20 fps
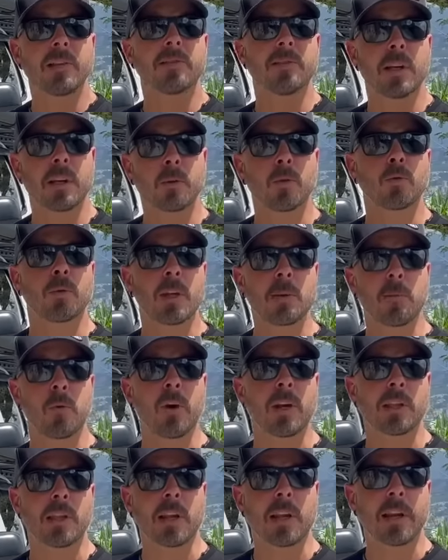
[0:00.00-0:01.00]
en cierto tipo
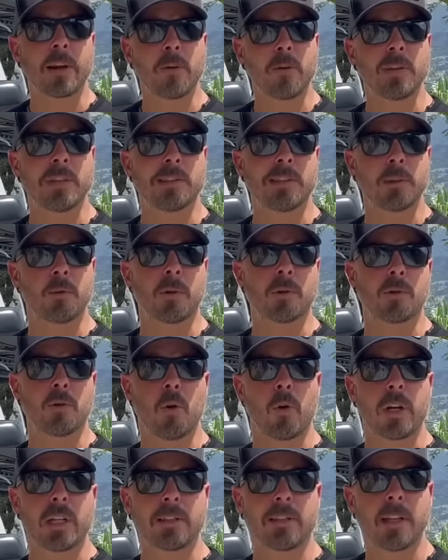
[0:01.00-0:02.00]
de terrenos y
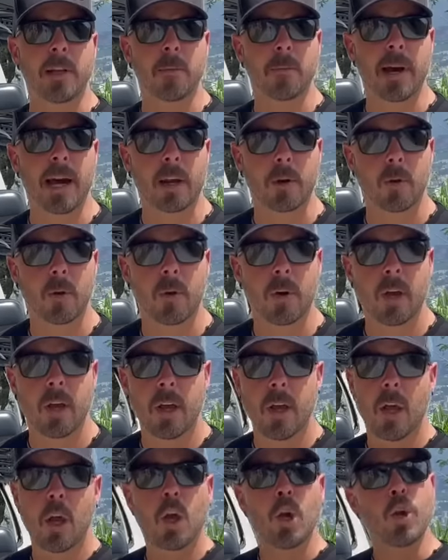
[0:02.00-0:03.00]
situaciones. Sin embargo,
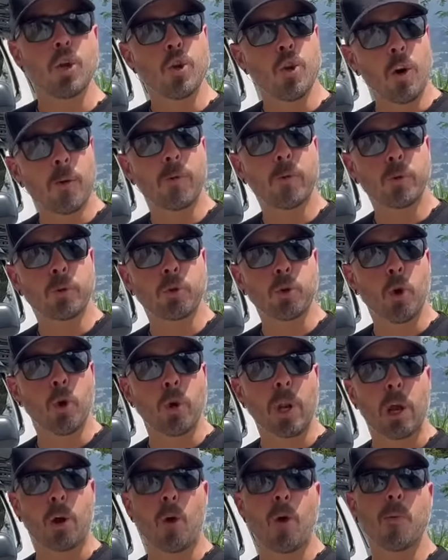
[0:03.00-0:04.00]
no
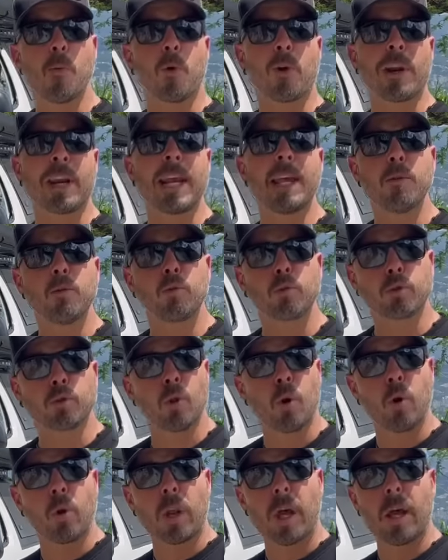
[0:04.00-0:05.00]
funciona como
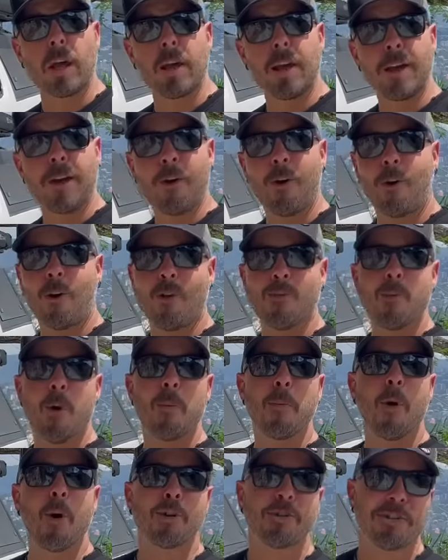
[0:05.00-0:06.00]
reductora o como
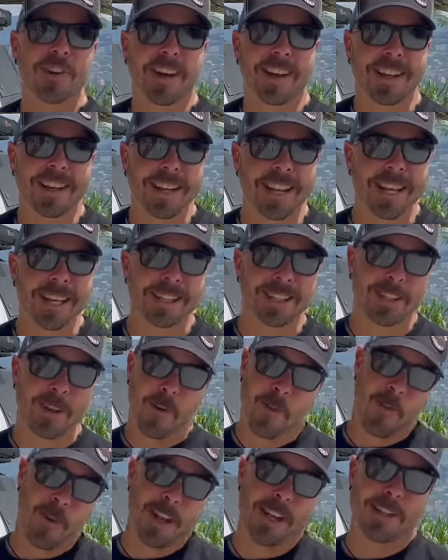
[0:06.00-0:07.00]
mocha,
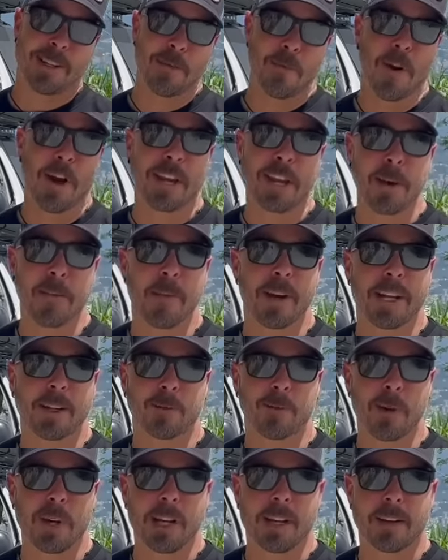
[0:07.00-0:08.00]
como le decimos aquí en
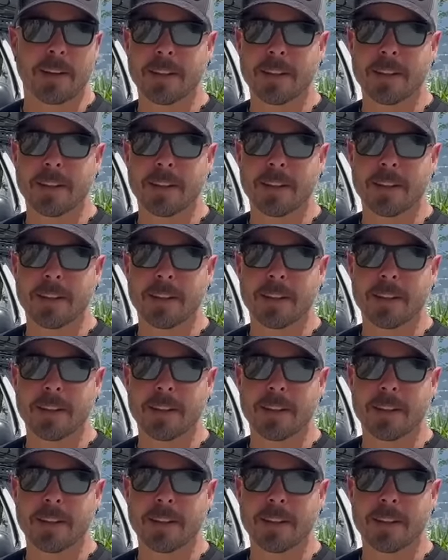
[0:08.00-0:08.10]
Venezuela.